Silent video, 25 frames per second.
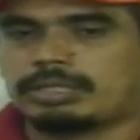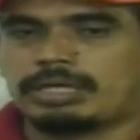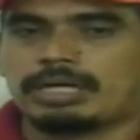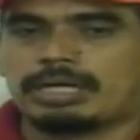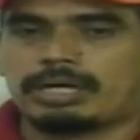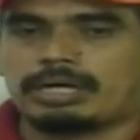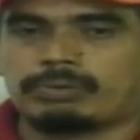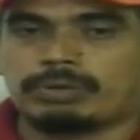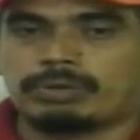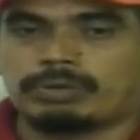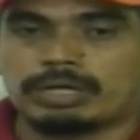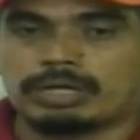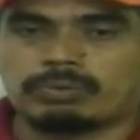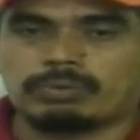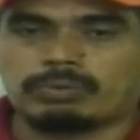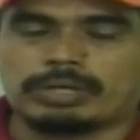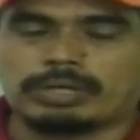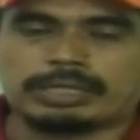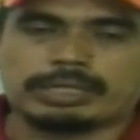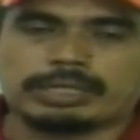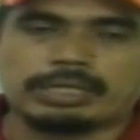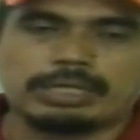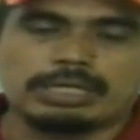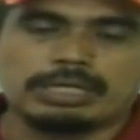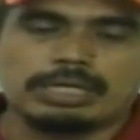el agua de
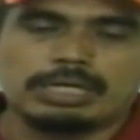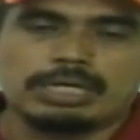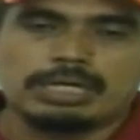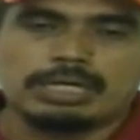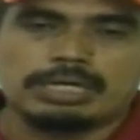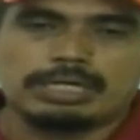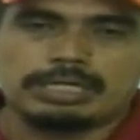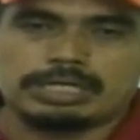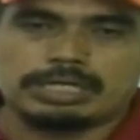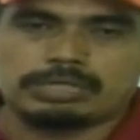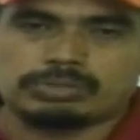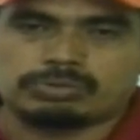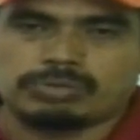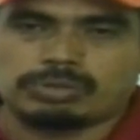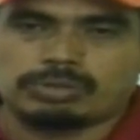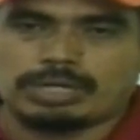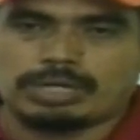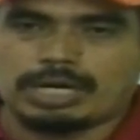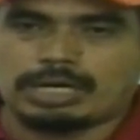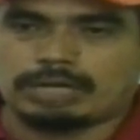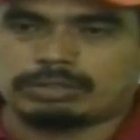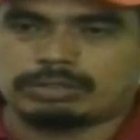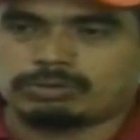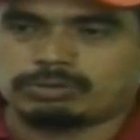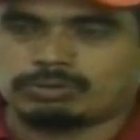cloaca y eso es
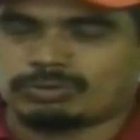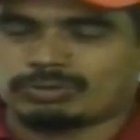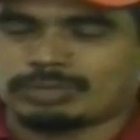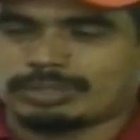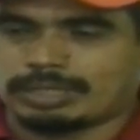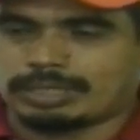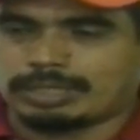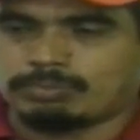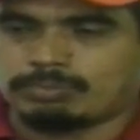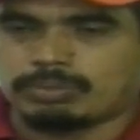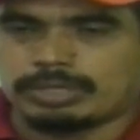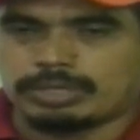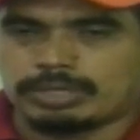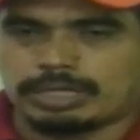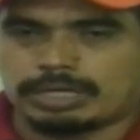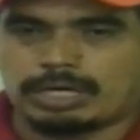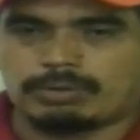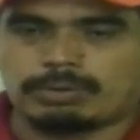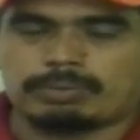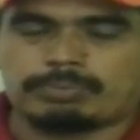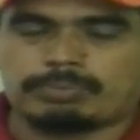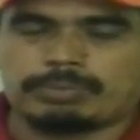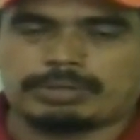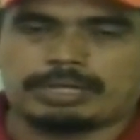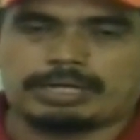algo que es muy
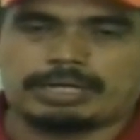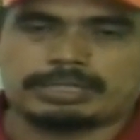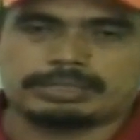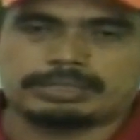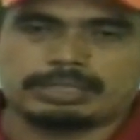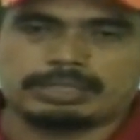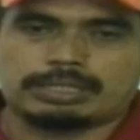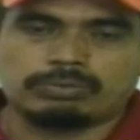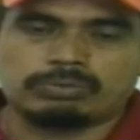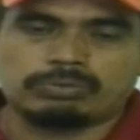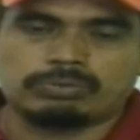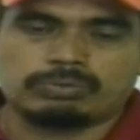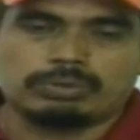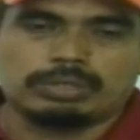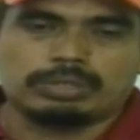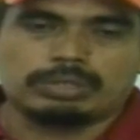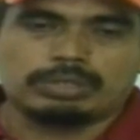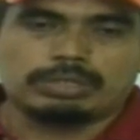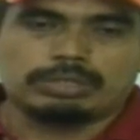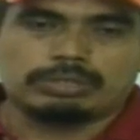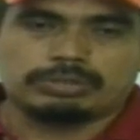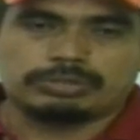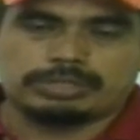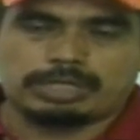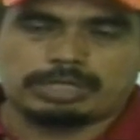grave para la salud
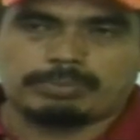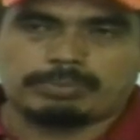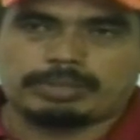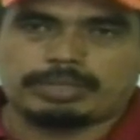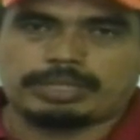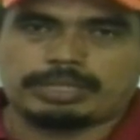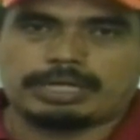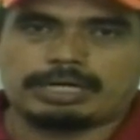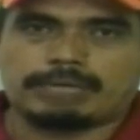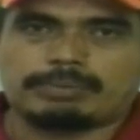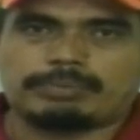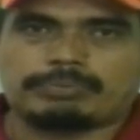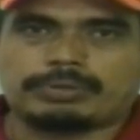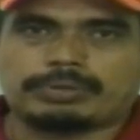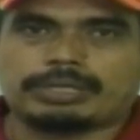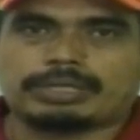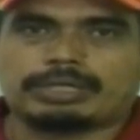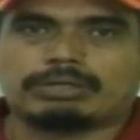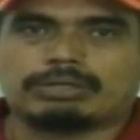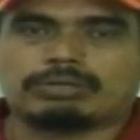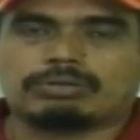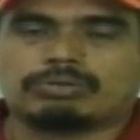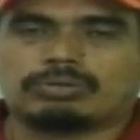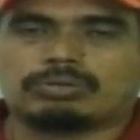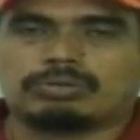de manera pues
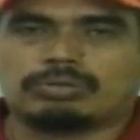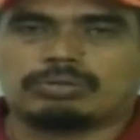que yo,